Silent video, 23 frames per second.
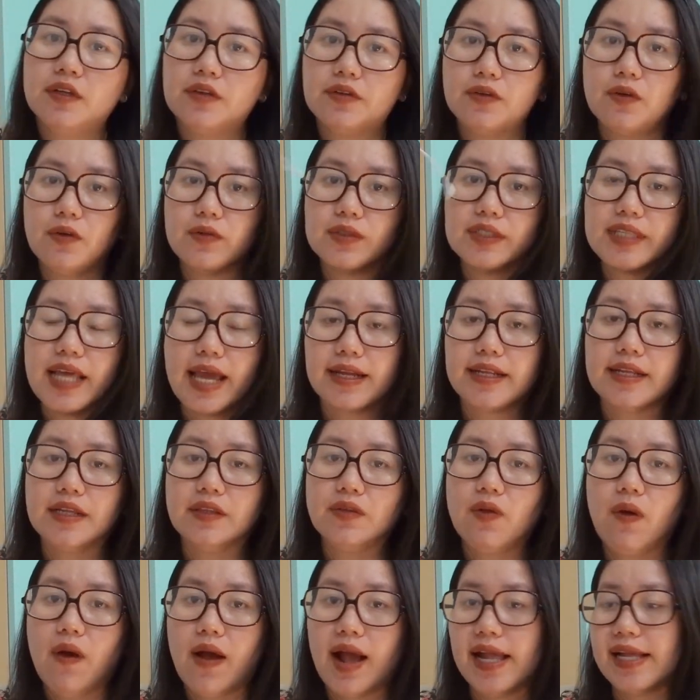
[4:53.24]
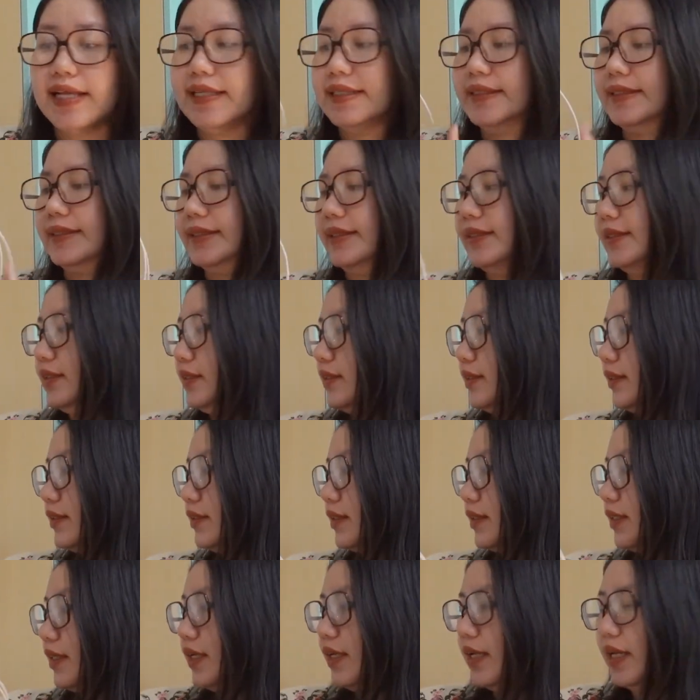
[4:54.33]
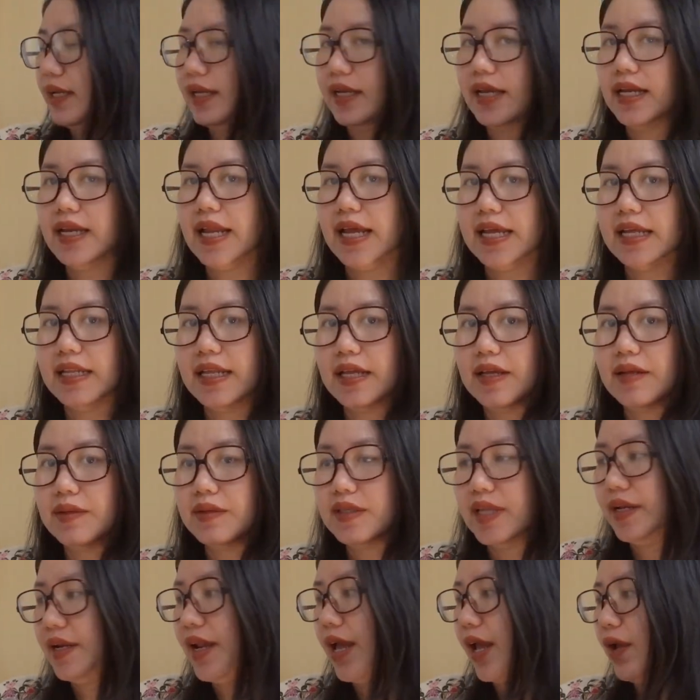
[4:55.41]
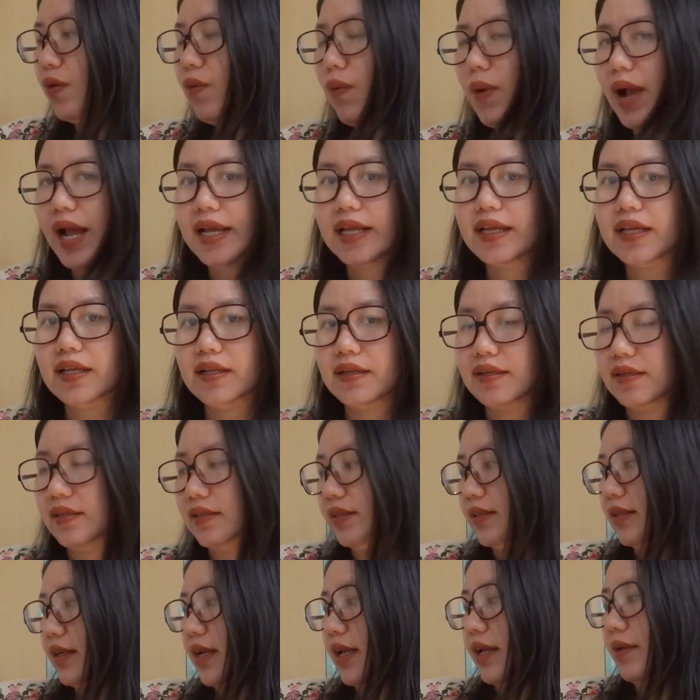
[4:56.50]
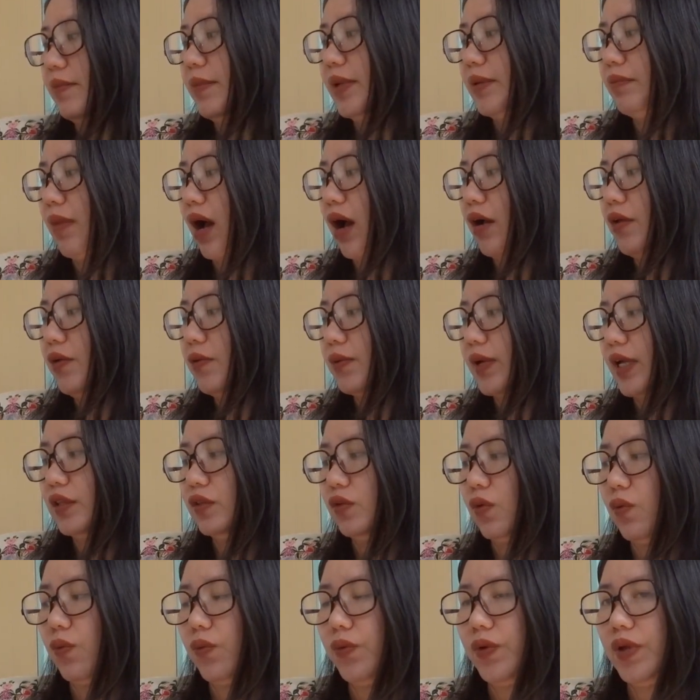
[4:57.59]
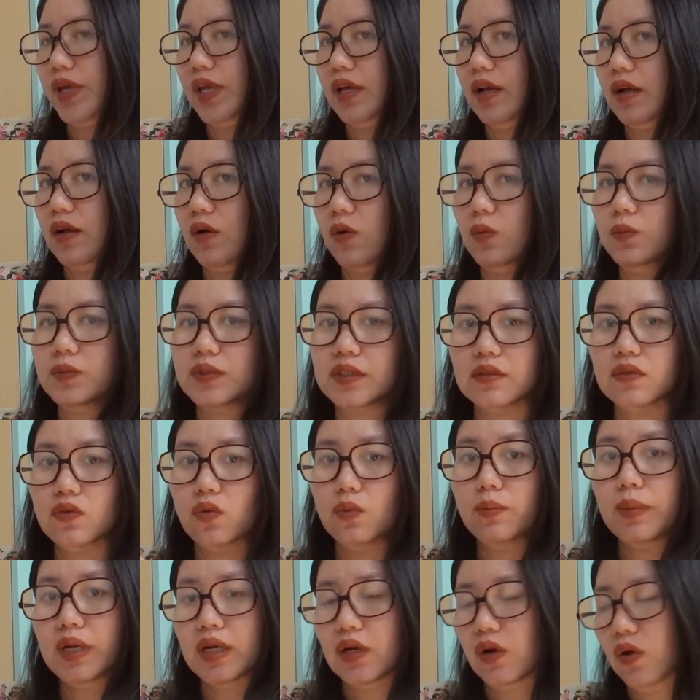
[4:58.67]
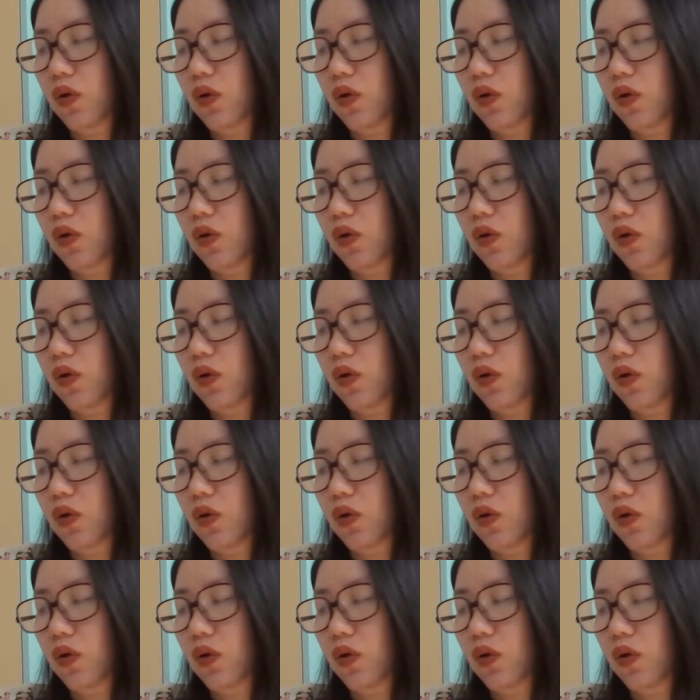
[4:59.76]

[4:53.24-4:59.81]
đồ sạc điện thoại cái này thì để để ngoài để mình bỏ vô cái túi hút sữa của mình